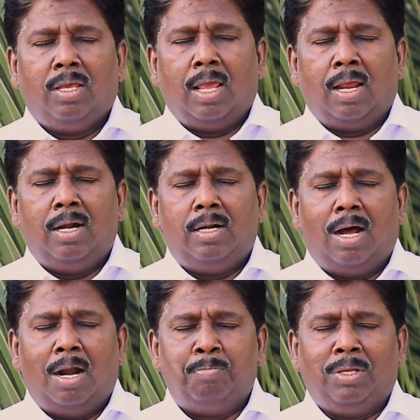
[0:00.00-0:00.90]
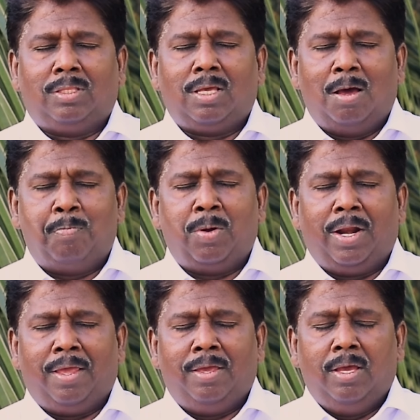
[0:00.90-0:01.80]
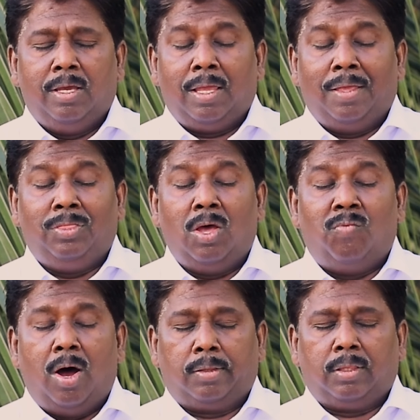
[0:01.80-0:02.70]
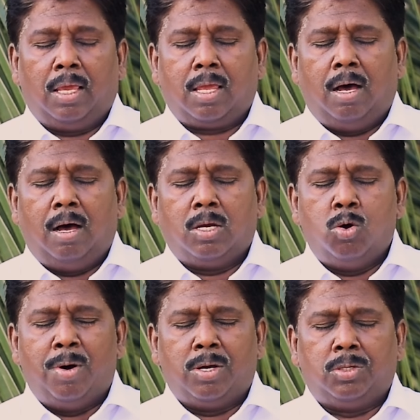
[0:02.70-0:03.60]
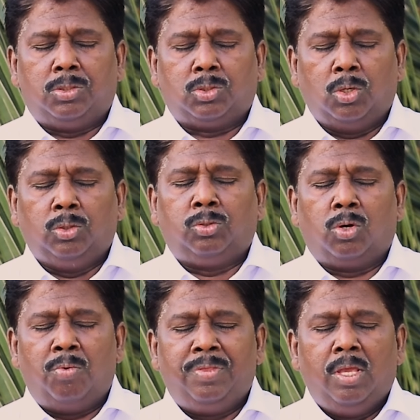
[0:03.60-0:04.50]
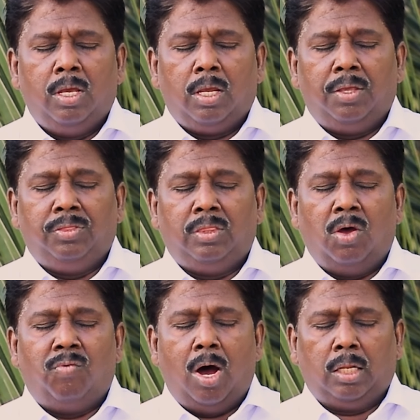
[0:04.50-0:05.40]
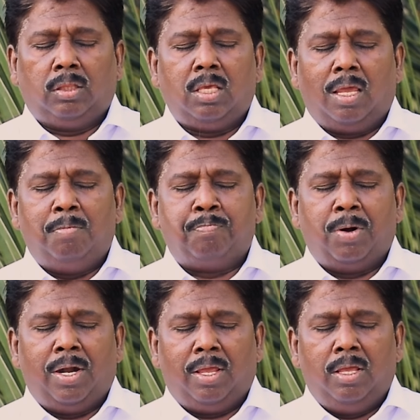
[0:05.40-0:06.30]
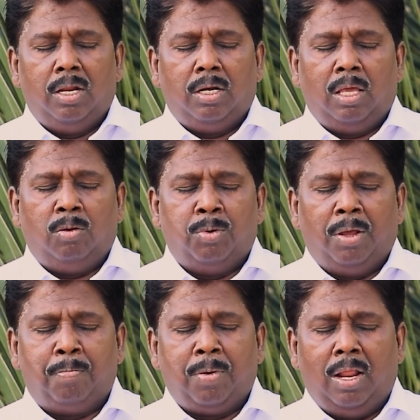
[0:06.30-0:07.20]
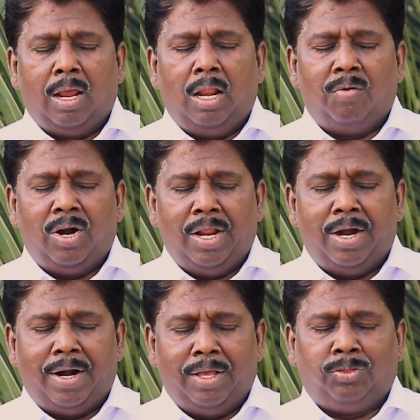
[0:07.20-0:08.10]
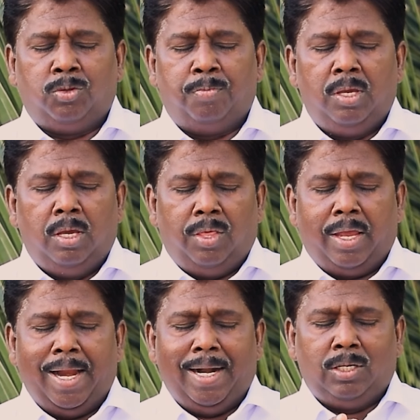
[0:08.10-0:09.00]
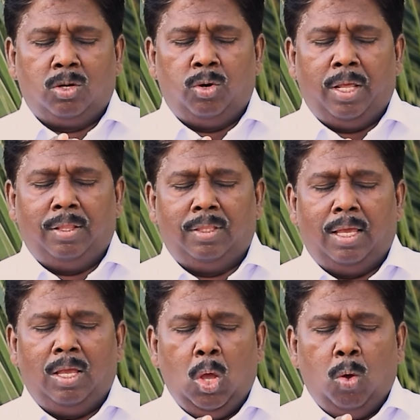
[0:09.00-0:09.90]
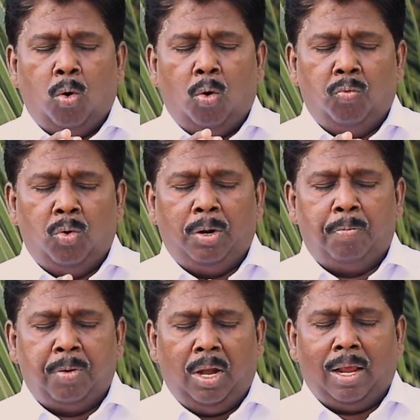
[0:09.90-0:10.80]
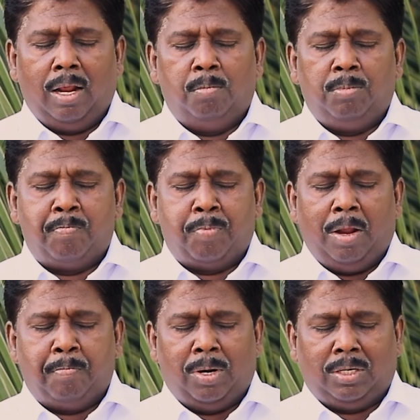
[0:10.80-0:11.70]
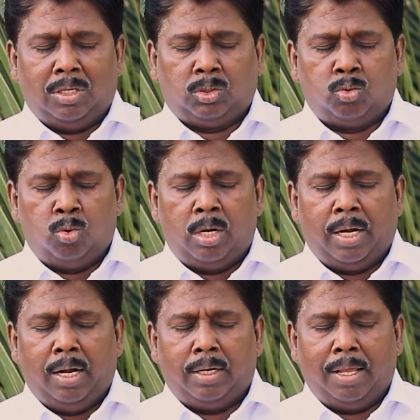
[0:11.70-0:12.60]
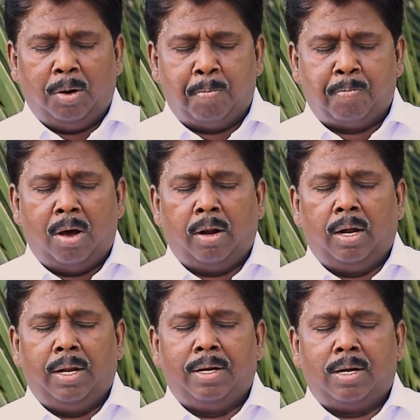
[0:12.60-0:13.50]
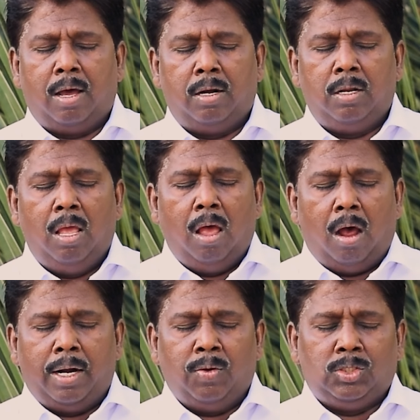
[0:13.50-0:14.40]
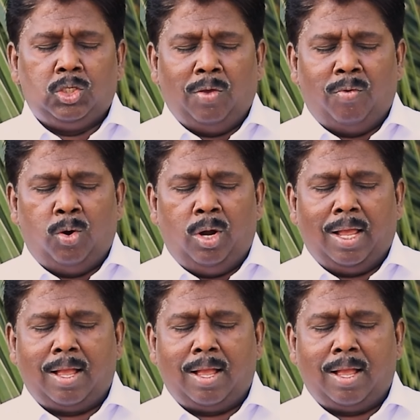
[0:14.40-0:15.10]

எங்கள் அன்பு தகப்பனை இந்த வார்த்தைக்காக உமக்கு ஸ்தோத்திரம் இந்த வார்த்தையின்படி என்னுடைய பிள்ளைகளை வழி நடத்தும் இதை கேட்டுக்கொண்டிருந்த ஒவ்வொரு பிள்ளைகளும் இப்படிப்பட்ட சூழ்நிலையில் இருப்பார்கள் என்றால் அன்றொரு ஜீவனுள்ள